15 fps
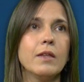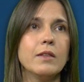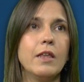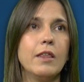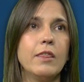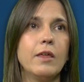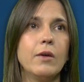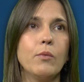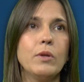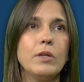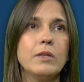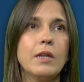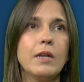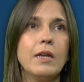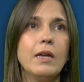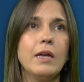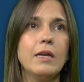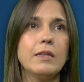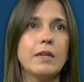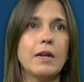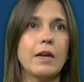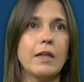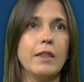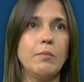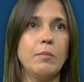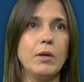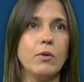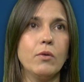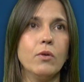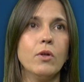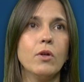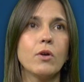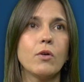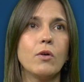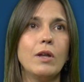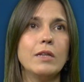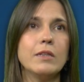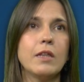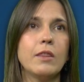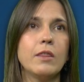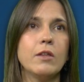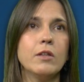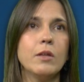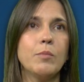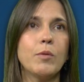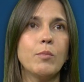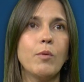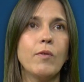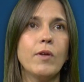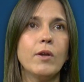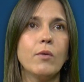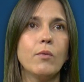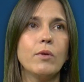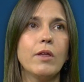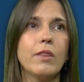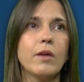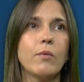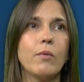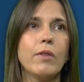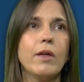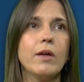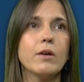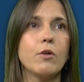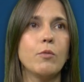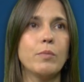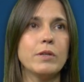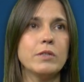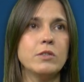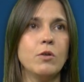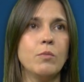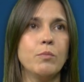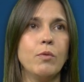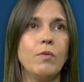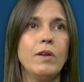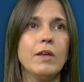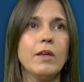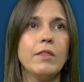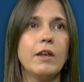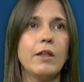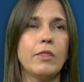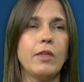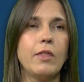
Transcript: desde un interés extraacadémico, con la intención de promover una adecuada comprensión pública de la